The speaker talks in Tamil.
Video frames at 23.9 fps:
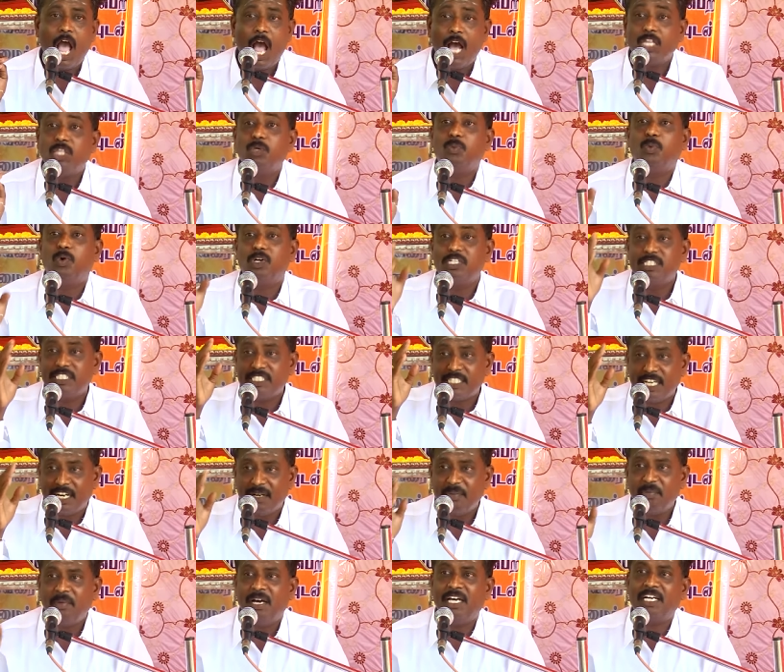அதுபோல்
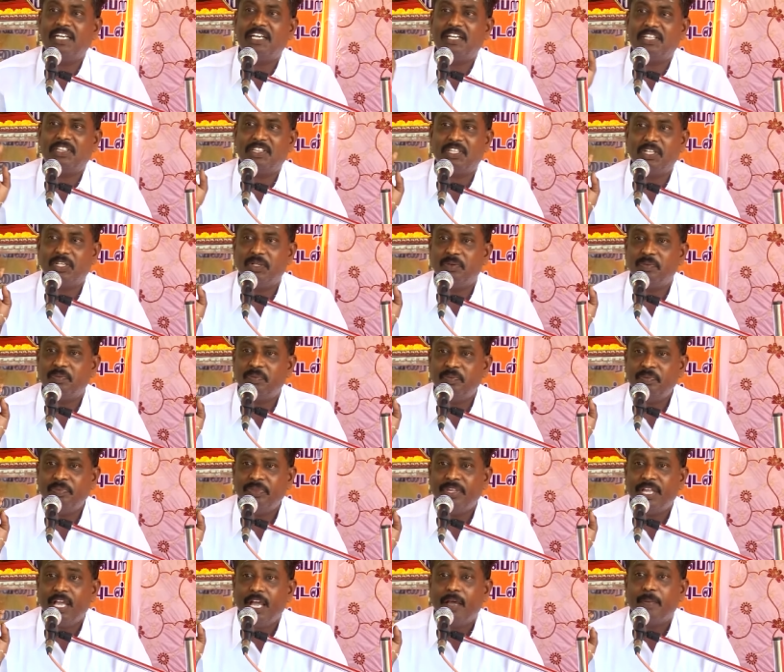சன்மார்க்கத்திலும்
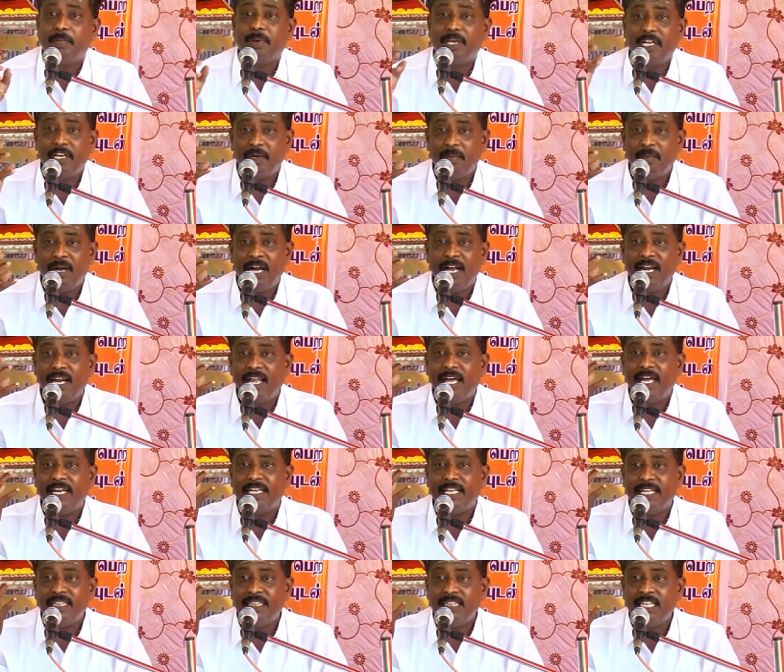
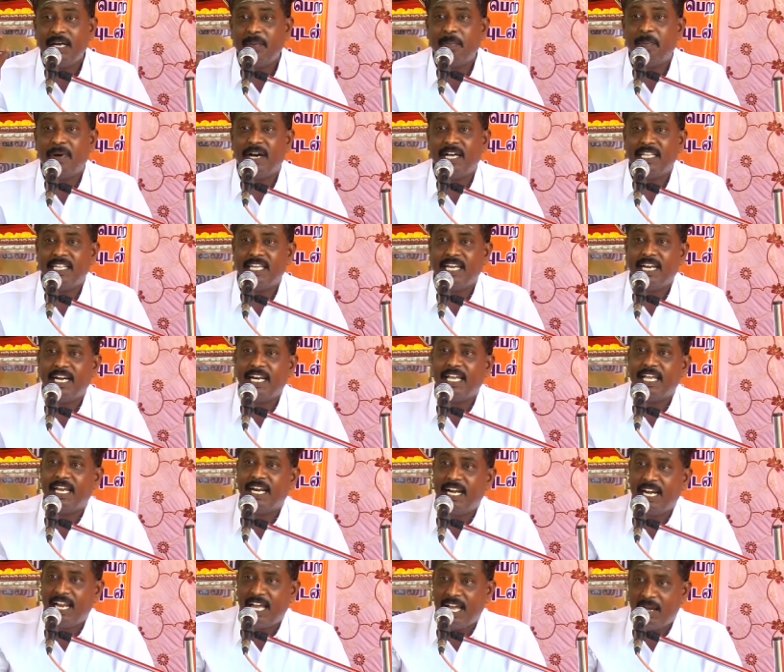பெருமானார் எந்த
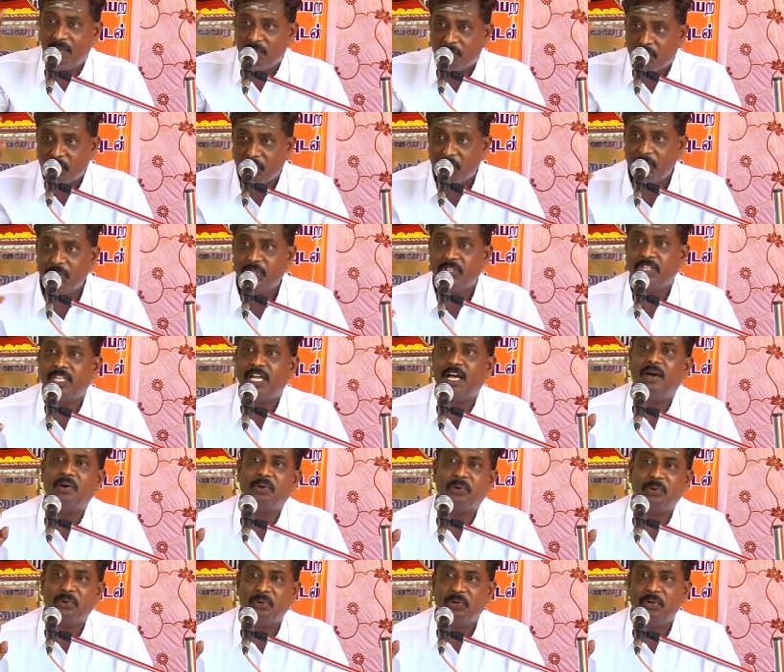பாதைகளையெல்லாம்
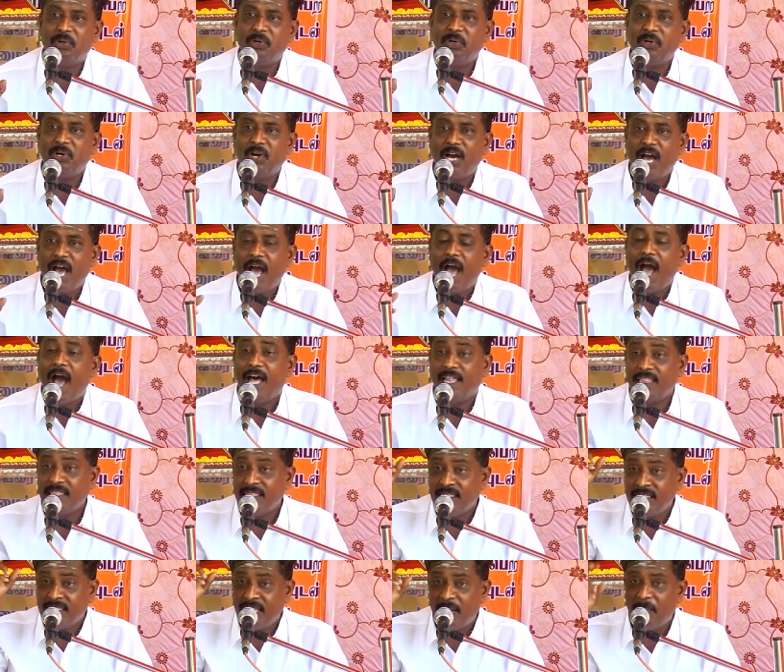கொடுத்தாரோ
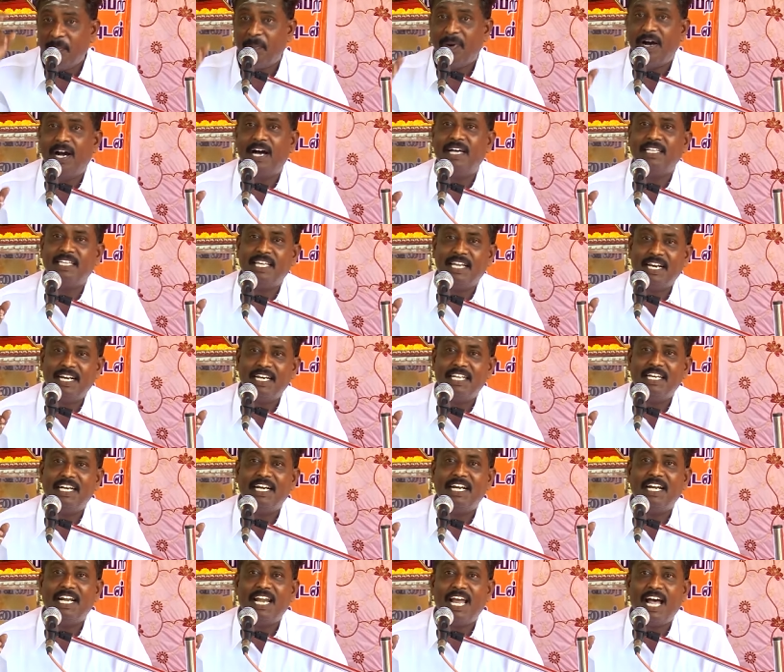அந்த
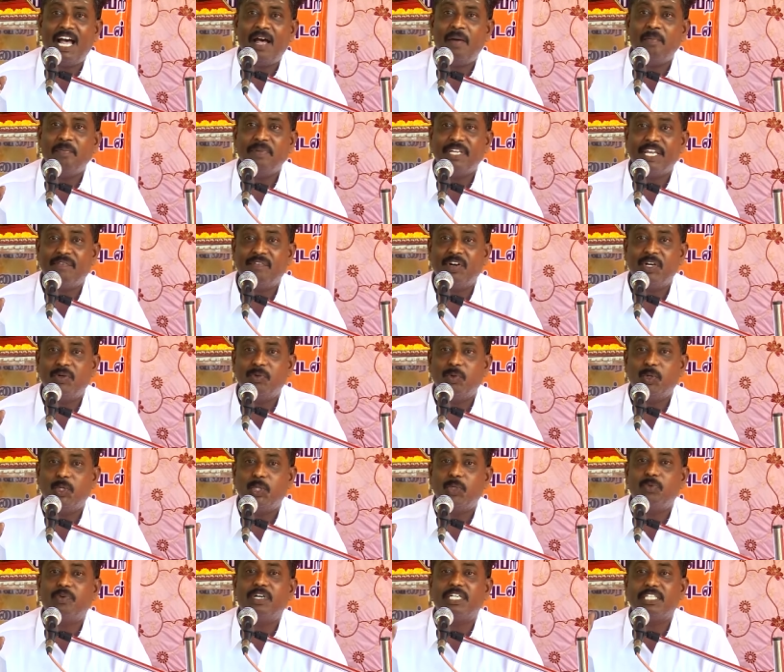பாதைகளிலெல்லாம் எவர்
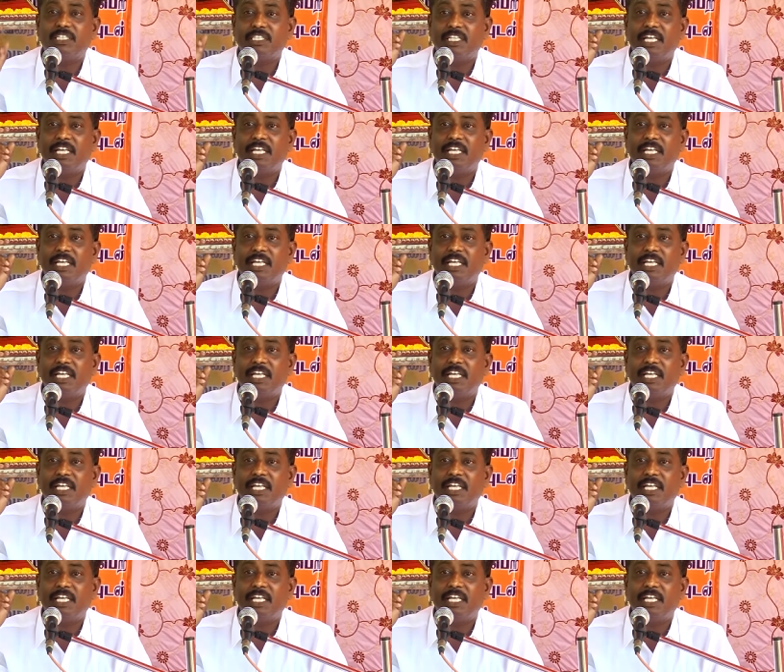ஒருவர்